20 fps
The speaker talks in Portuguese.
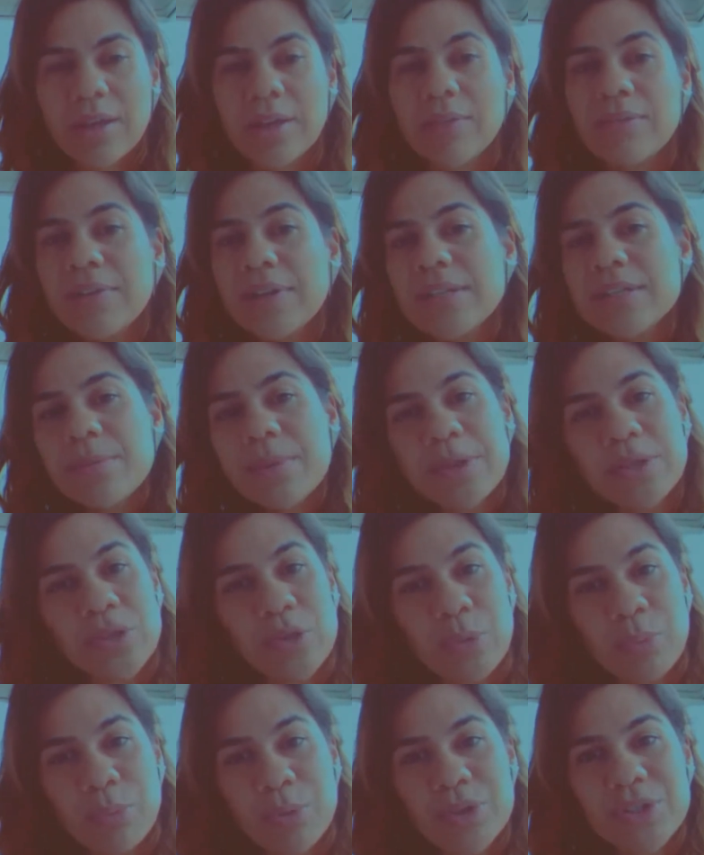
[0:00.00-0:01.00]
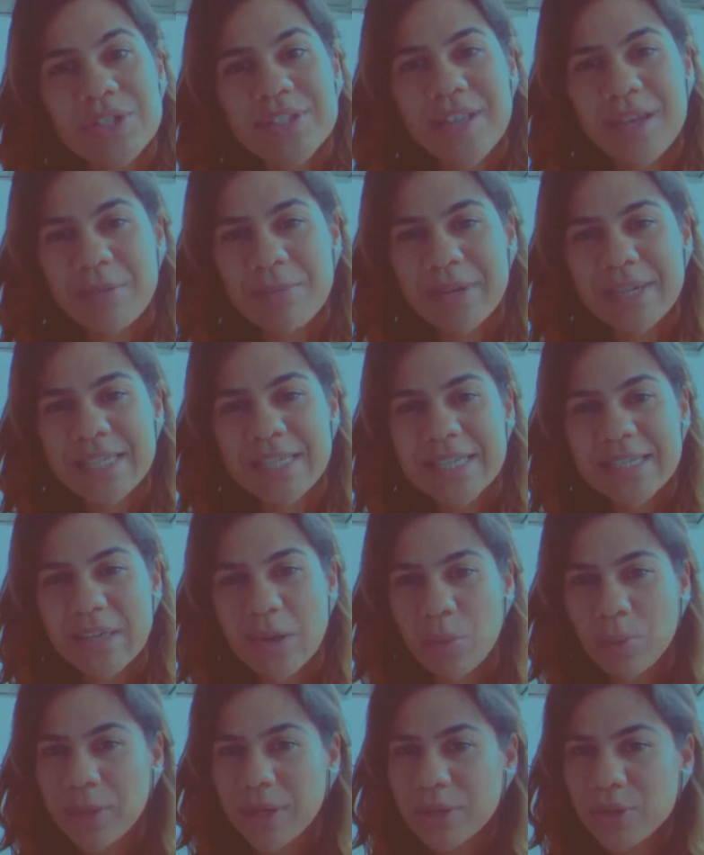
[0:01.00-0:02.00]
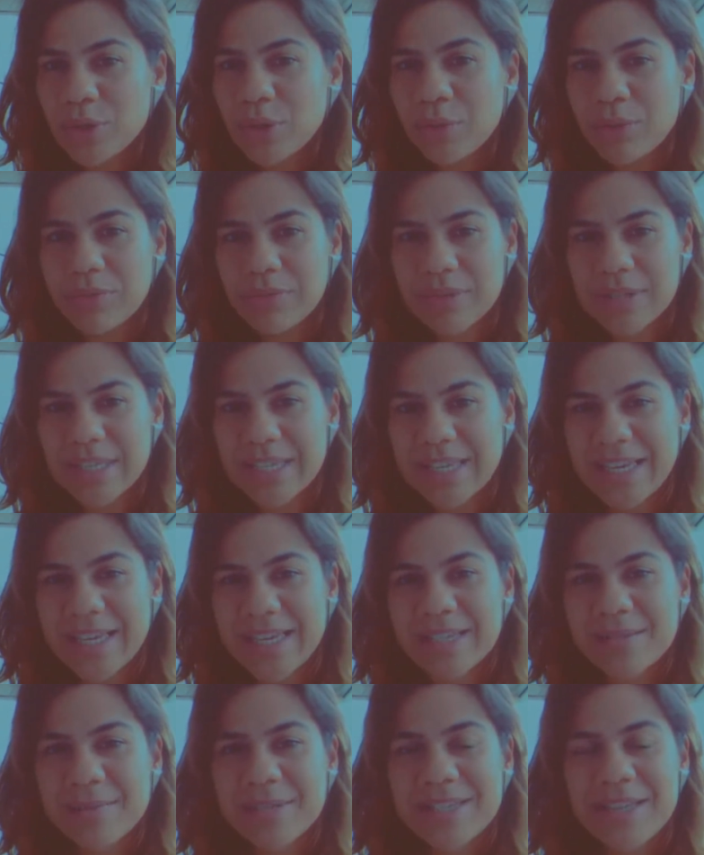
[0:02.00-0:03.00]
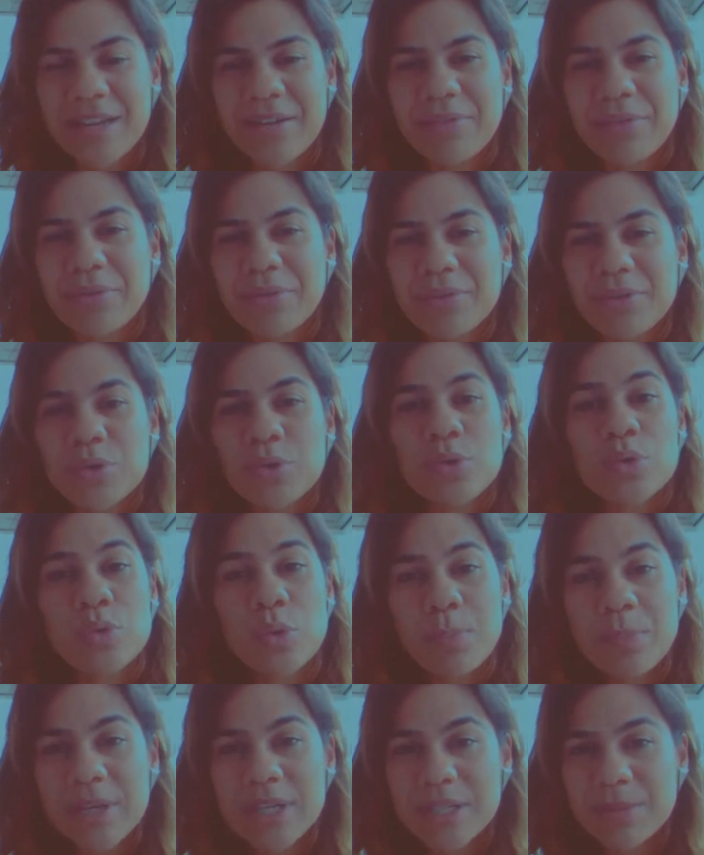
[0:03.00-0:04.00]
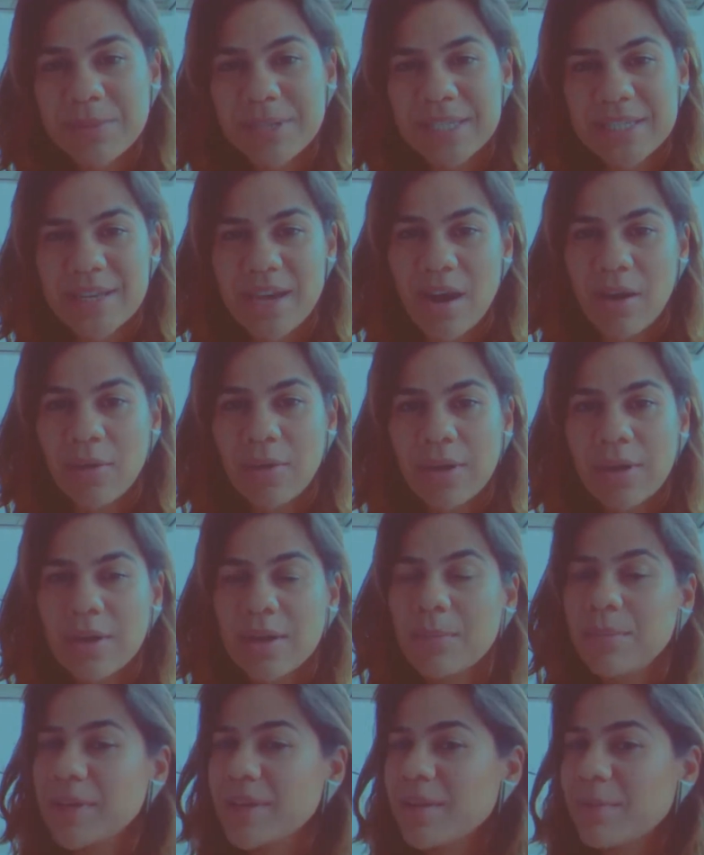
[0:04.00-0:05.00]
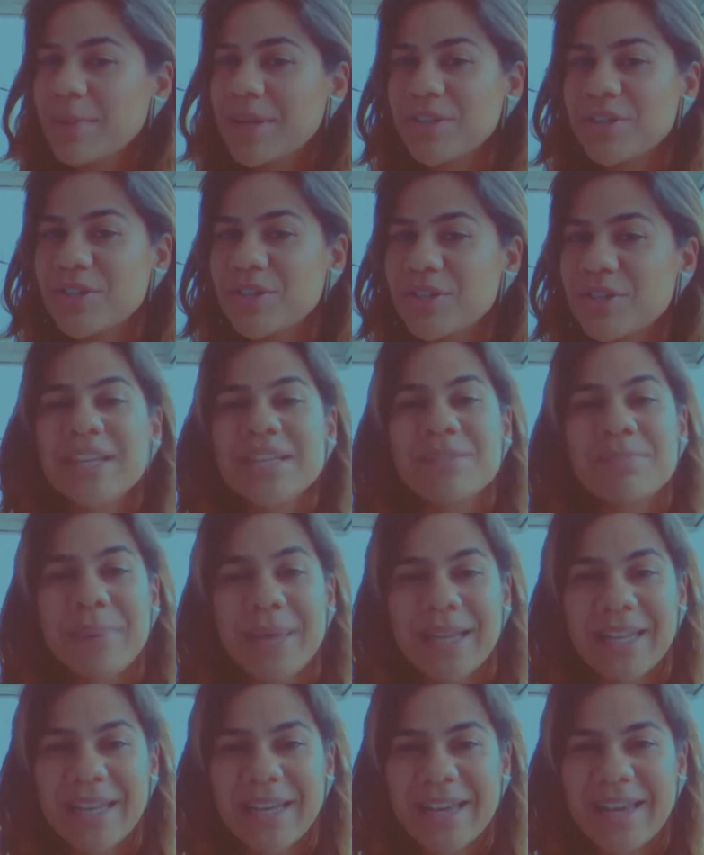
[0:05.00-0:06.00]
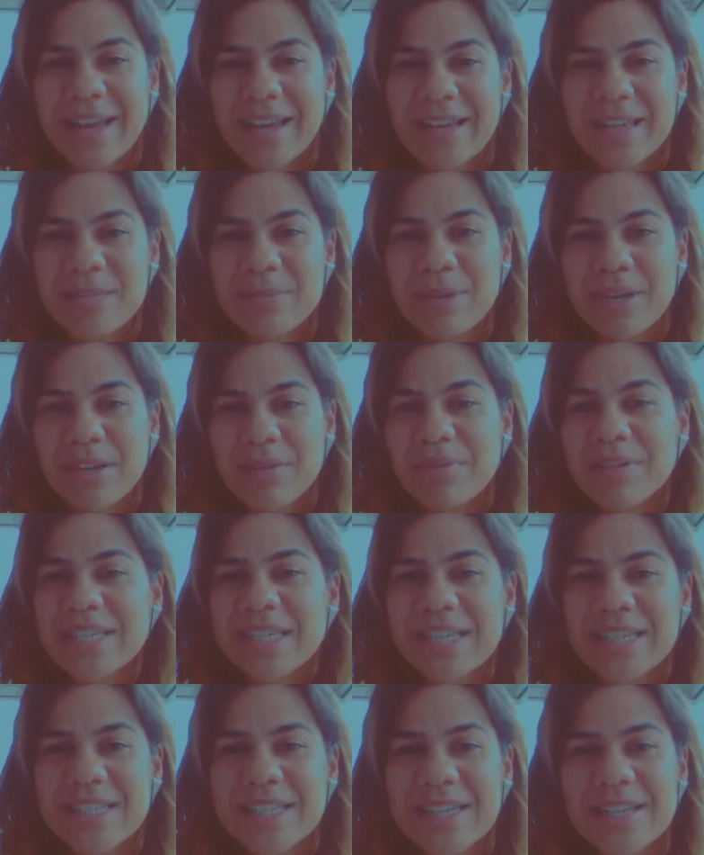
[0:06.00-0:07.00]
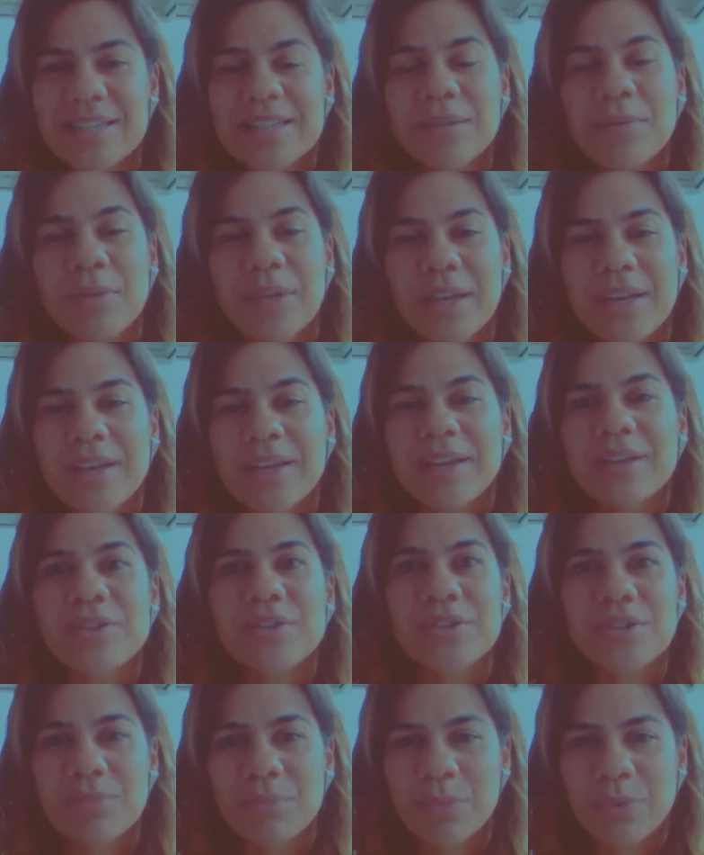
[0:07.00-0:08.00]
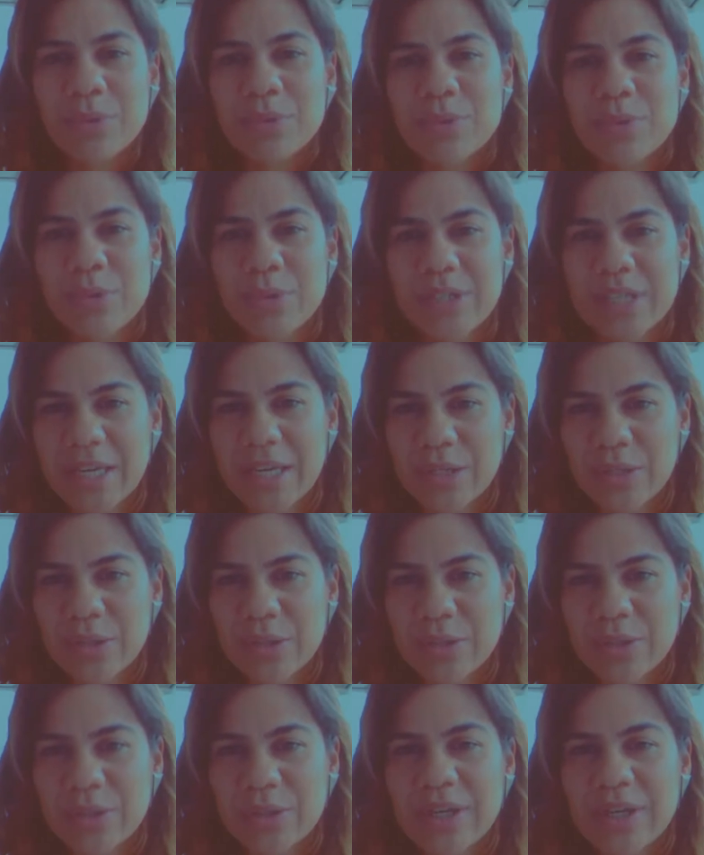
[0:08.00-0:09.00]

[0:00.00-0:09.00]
Infelizmente, não pude estar presencialmente com vocês, mas gravei um vídeo super especial para dar umas dicas bem legais para que vocês lancem um Kitente de um sucesso